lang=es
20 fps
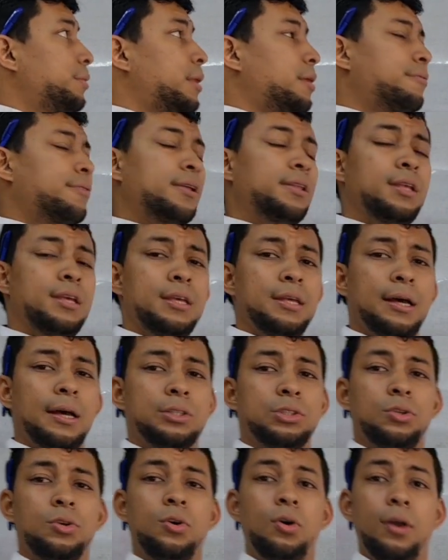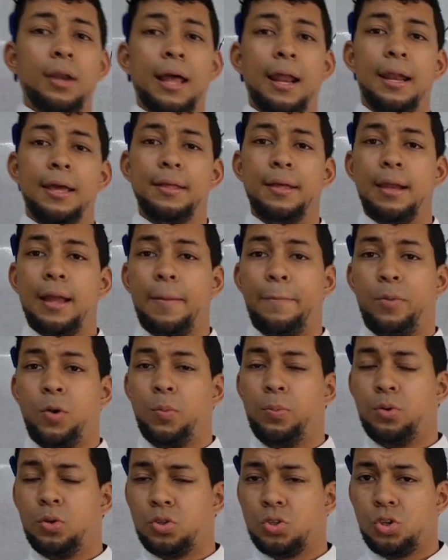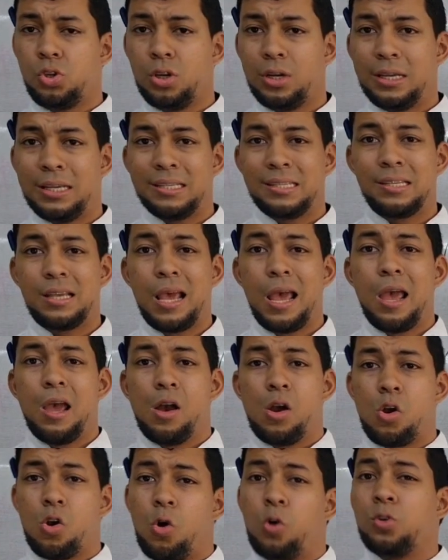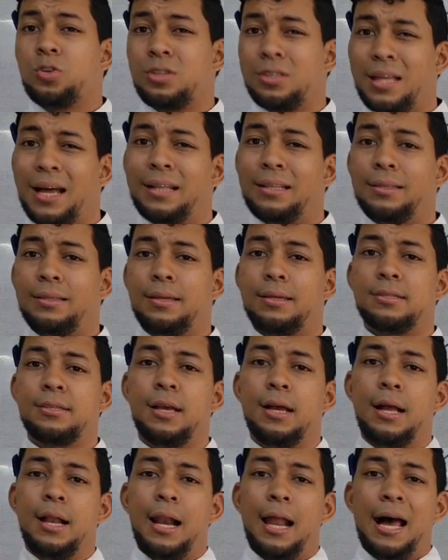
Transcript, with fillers: definidas o la ley de las proporciones constantes.